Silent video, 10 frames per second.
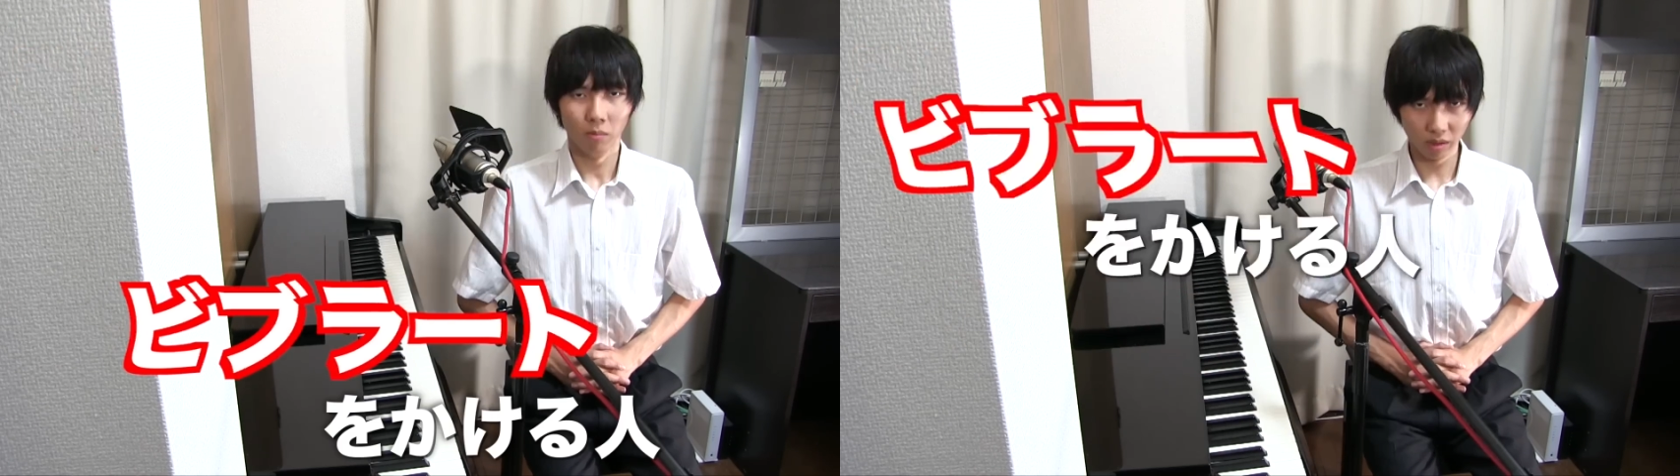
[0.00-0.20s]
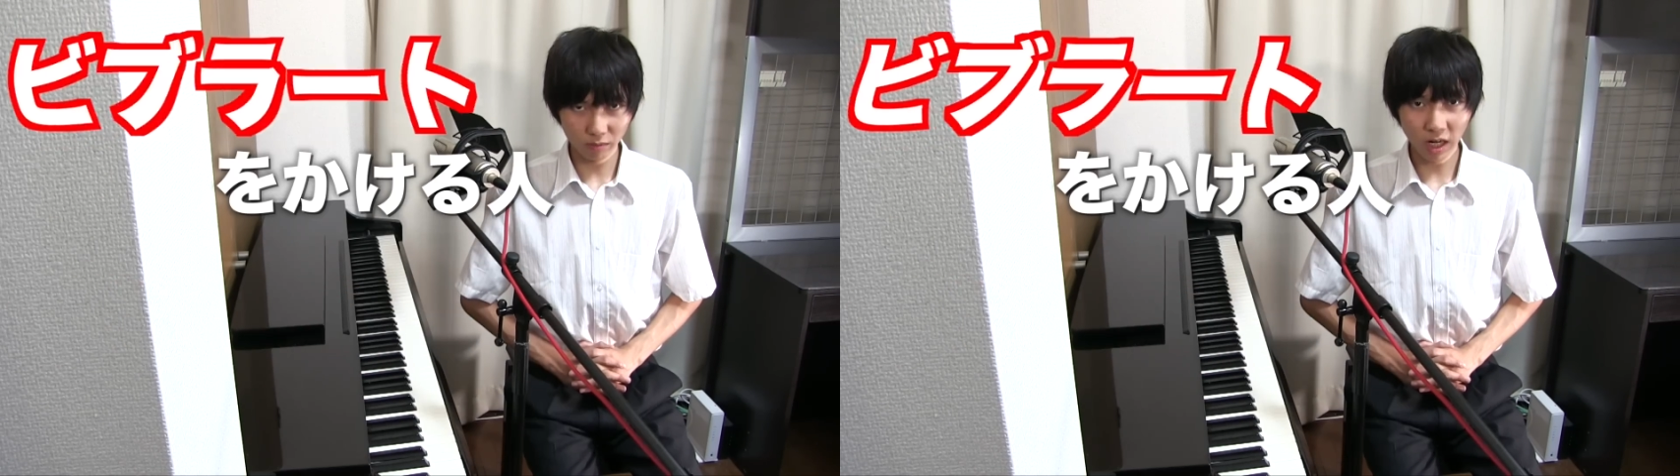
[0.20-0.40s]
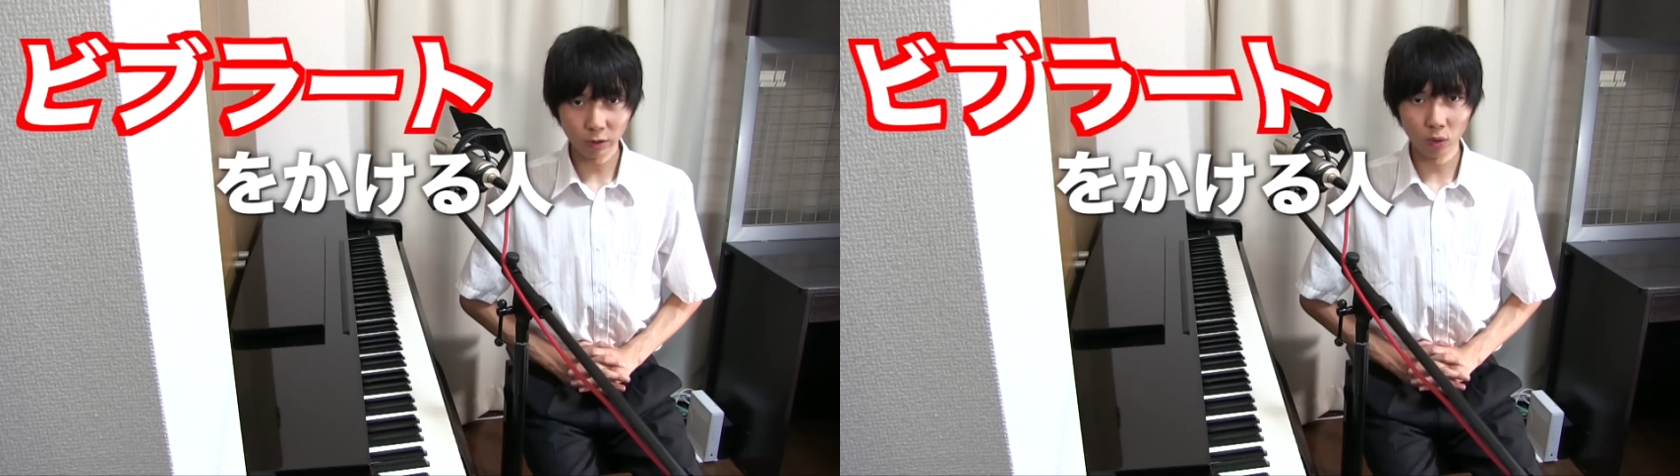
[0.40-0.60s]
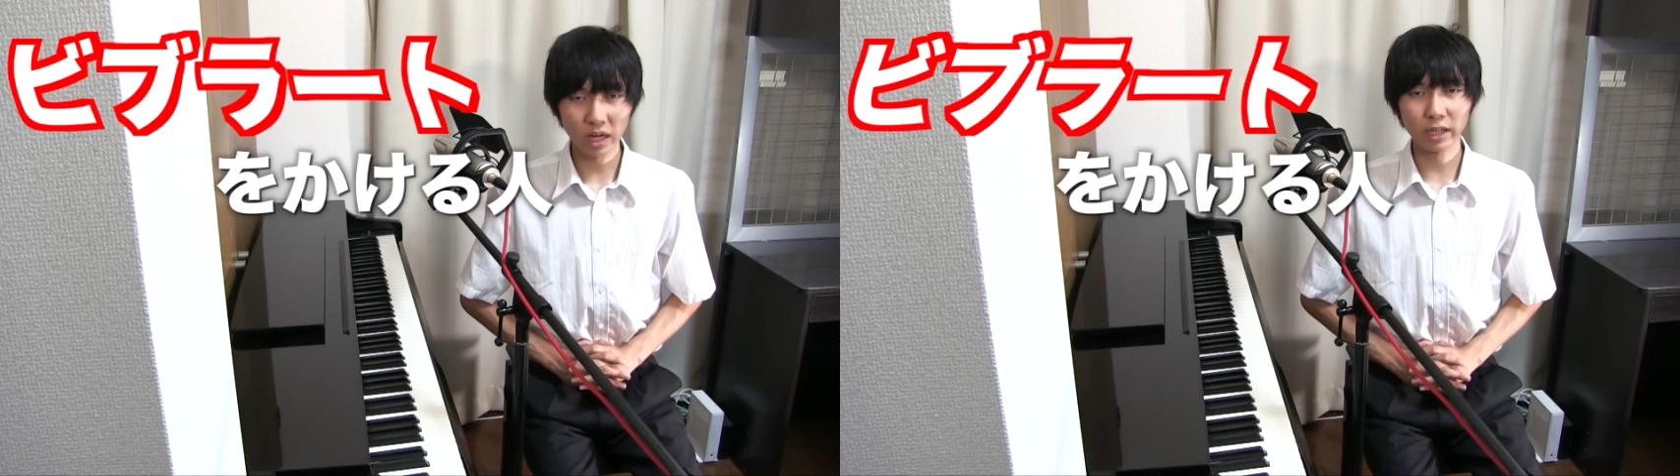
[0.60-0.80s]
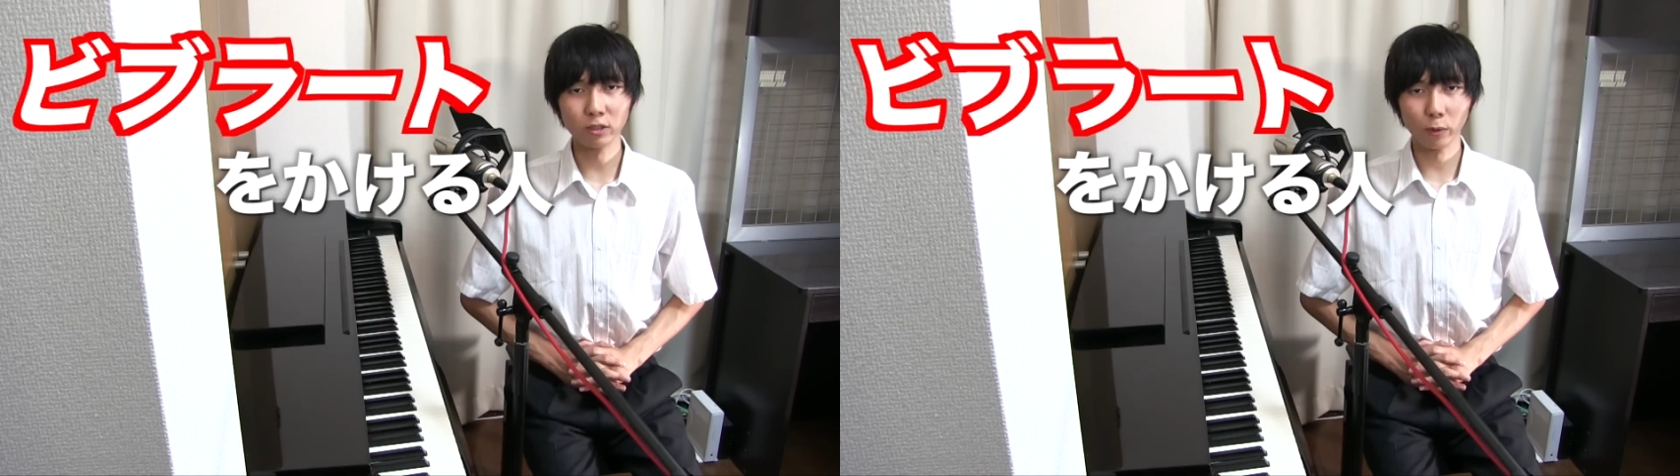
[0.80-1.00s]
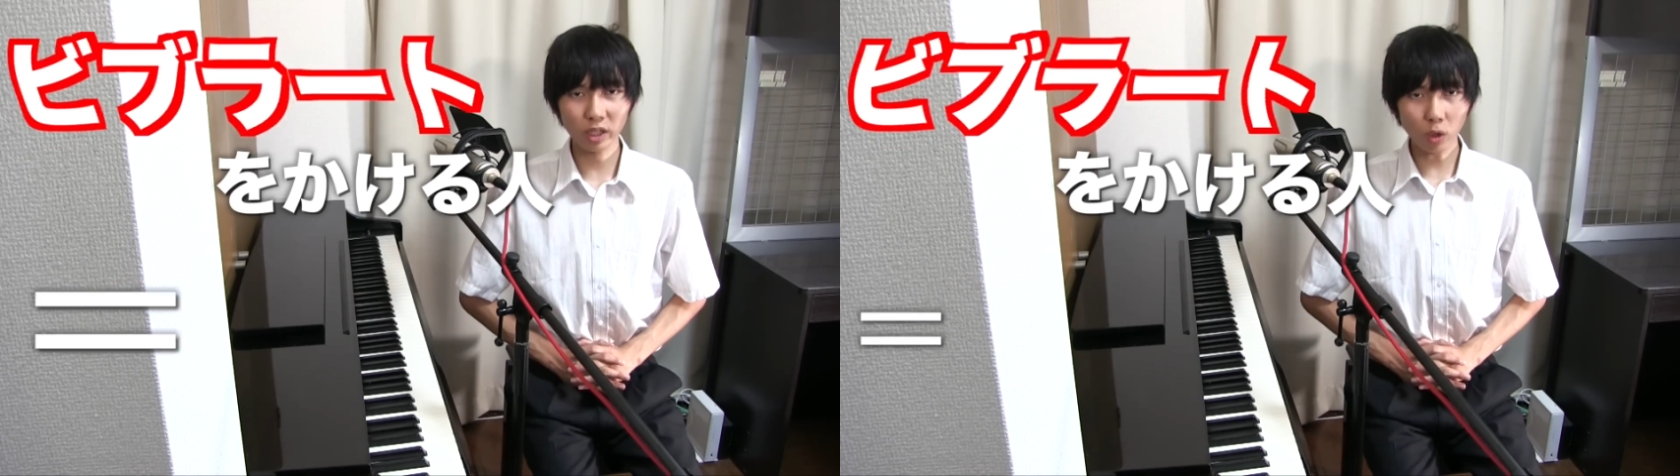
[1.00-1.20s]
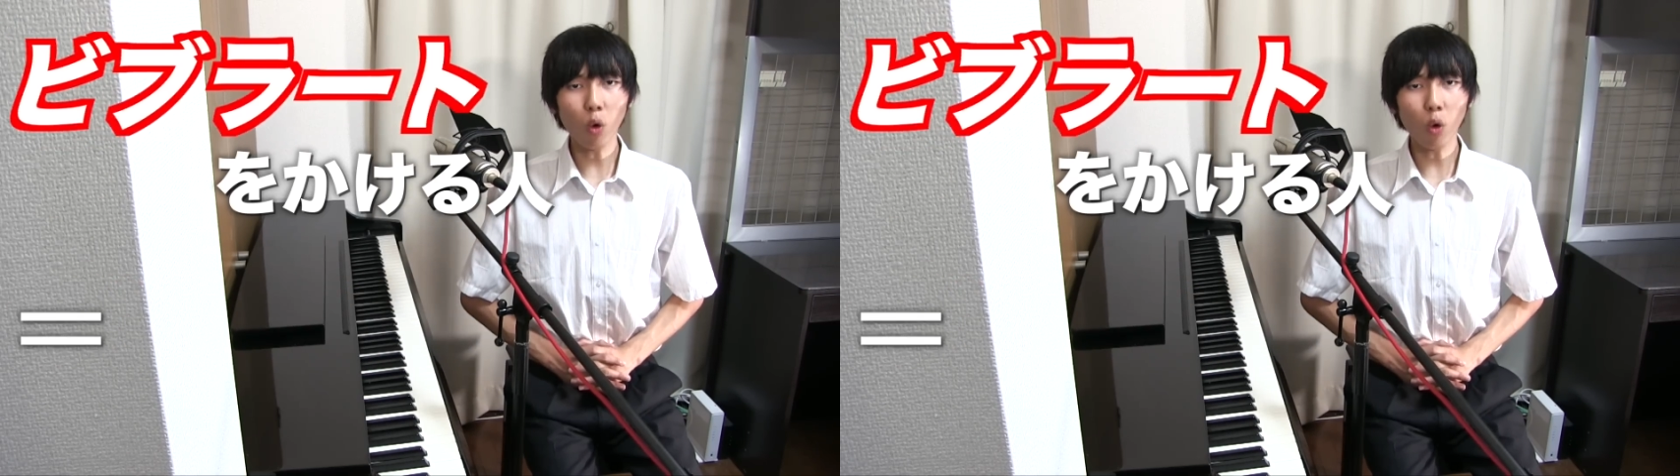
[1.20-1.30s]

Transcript: ビブラートをかける人イ